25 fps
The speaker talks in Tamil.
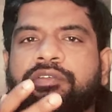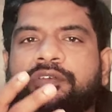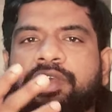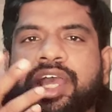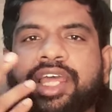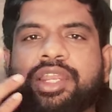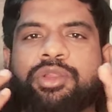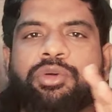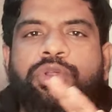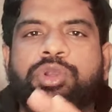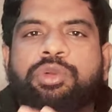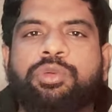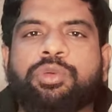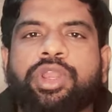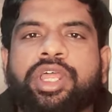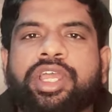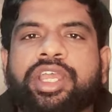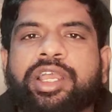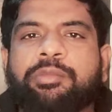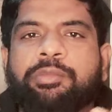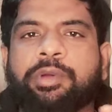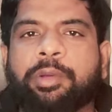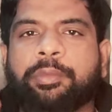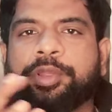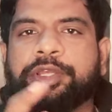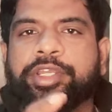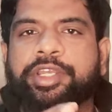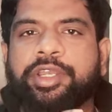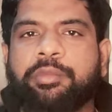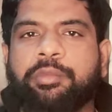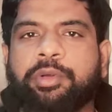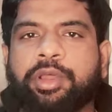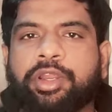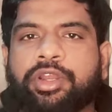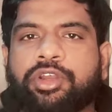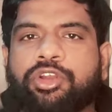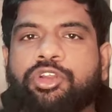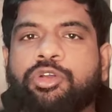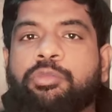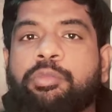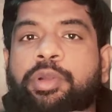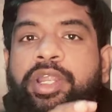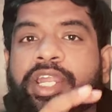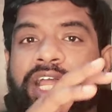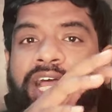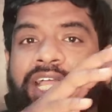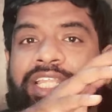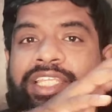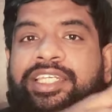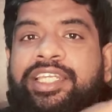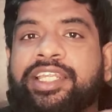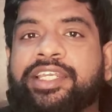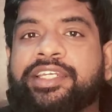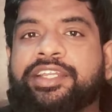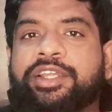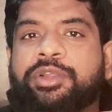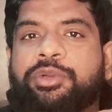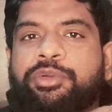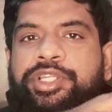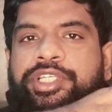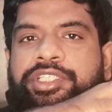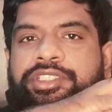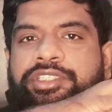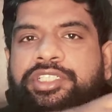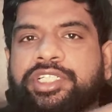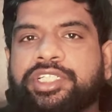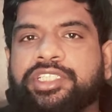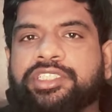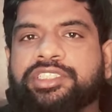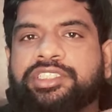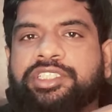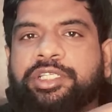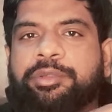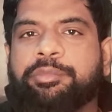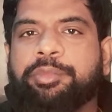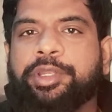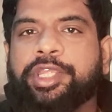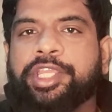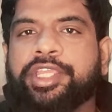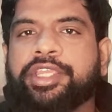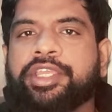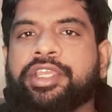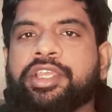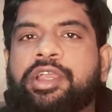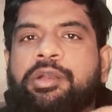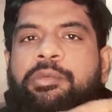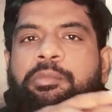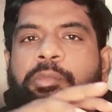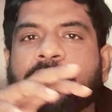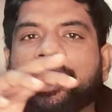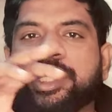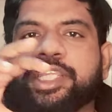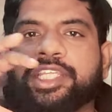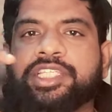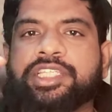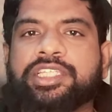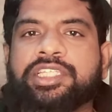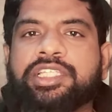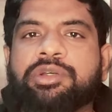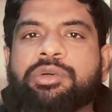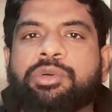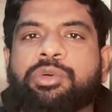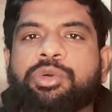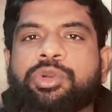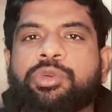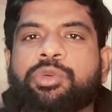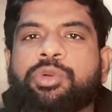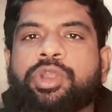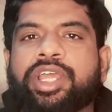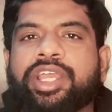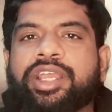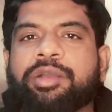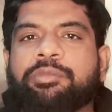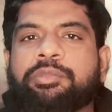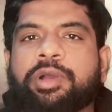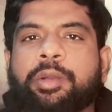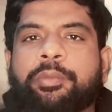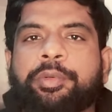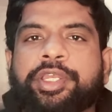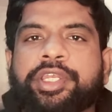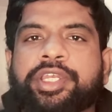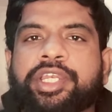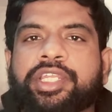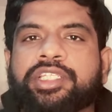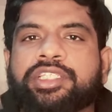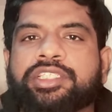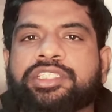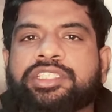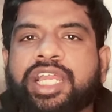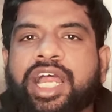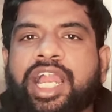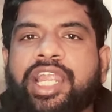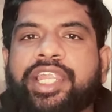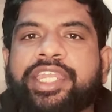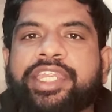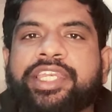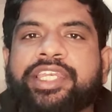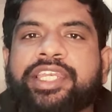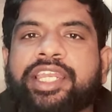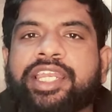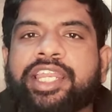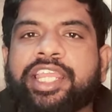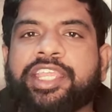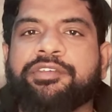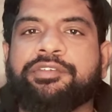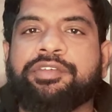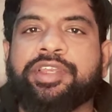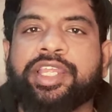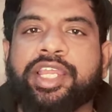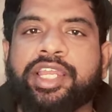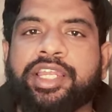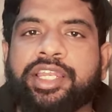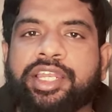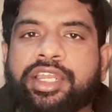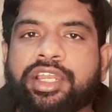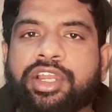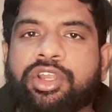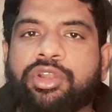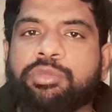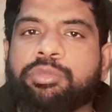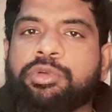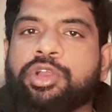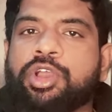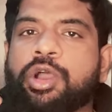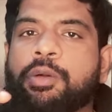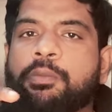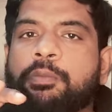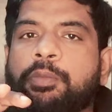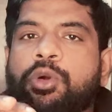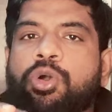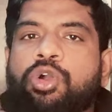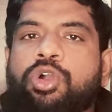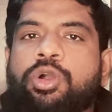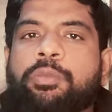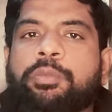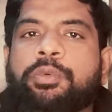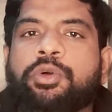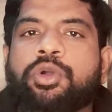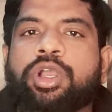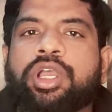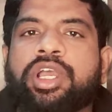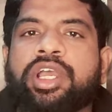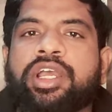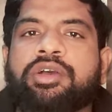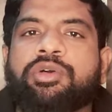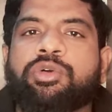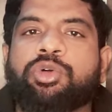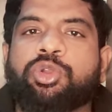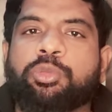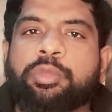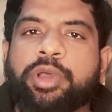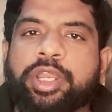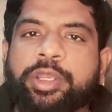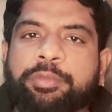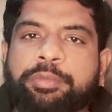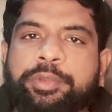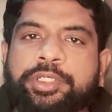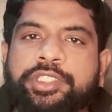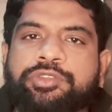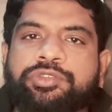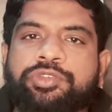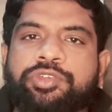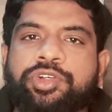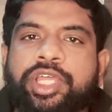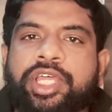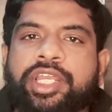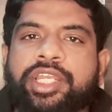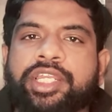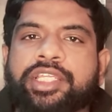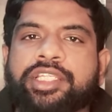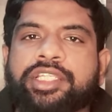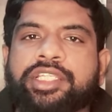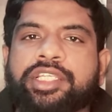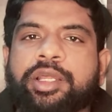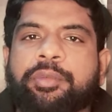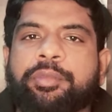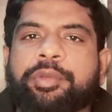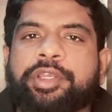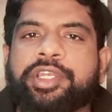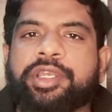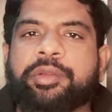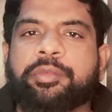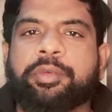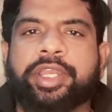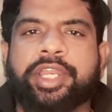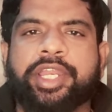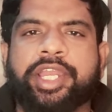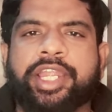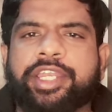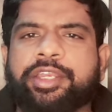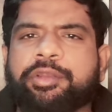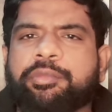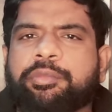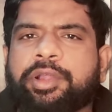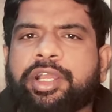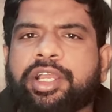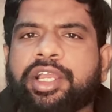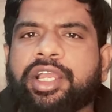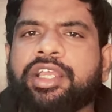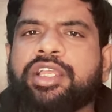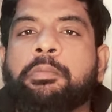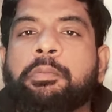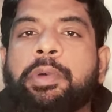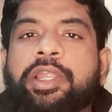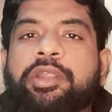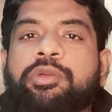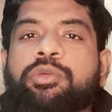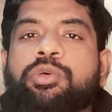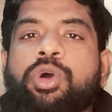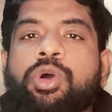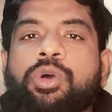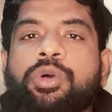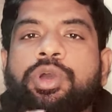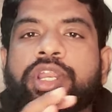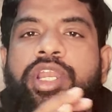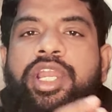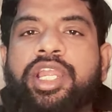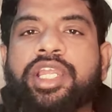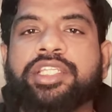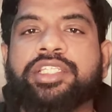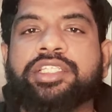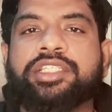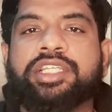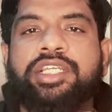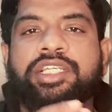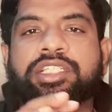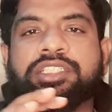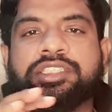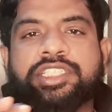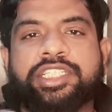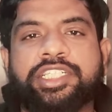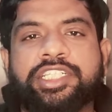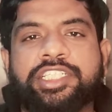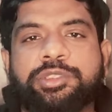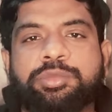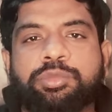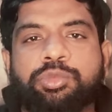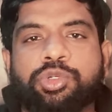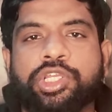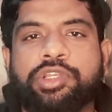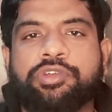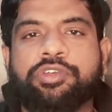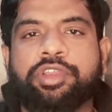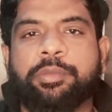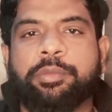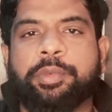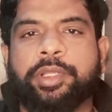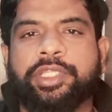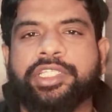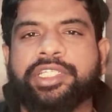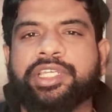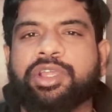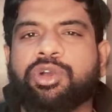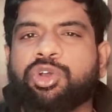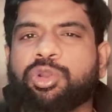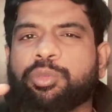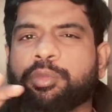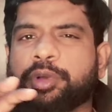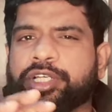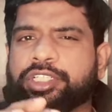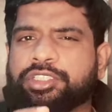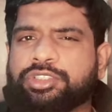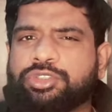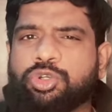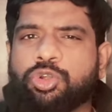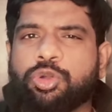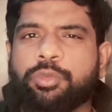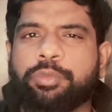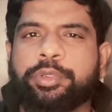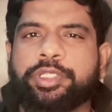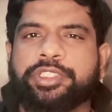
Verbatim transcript: வேற ஒரு உலகம் அப்படின்ற மாதிரி இருக்கும் பட் அதுல இருக்கக்கூடிய ஸ்ட்ரெஸ் எப்படி பட் இந்த ஒரு உலகம் அப்படின்றது ஸ்டார்டிங்ல லைவ்லயே இல்லைனாலும் போக போக ஒரு மாதிரி பீஸ்ஃபுல்லா இருக்குது அப்படின்ற மாதிரி காட்டியிருப்பாங்க பட் ஓவரால் இந்த சீரீஸ் முழுக்கவே பாத்தீங்கன்னா ஒரு மாதிரி ஸ்லோ